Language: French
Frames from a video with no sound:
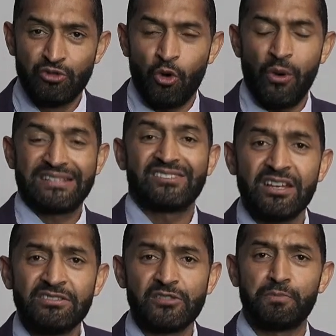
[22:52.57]

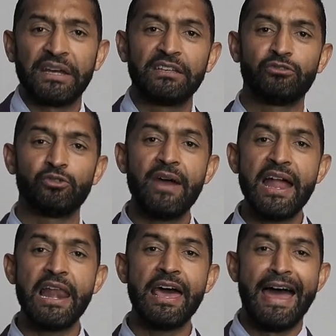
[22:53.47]
croissance
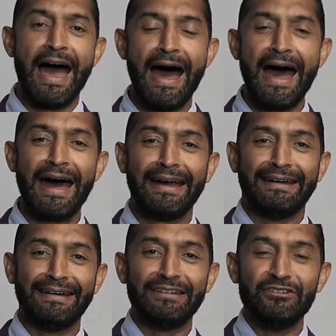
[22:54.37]
spirituelle, à
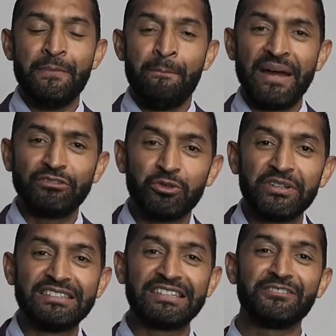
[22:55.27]
euh, une
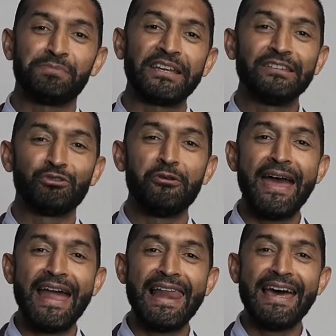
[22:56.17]
maturité
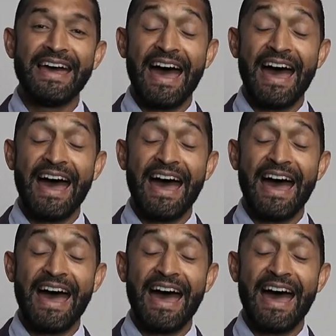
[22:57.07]
spirituelle,